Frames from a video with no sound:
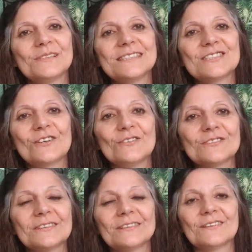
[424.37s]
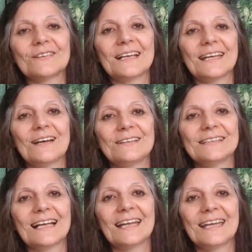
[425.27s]
on dit chance en anglais, en
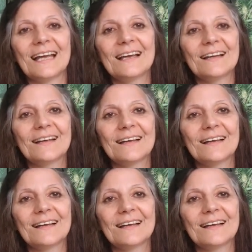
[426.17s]
italien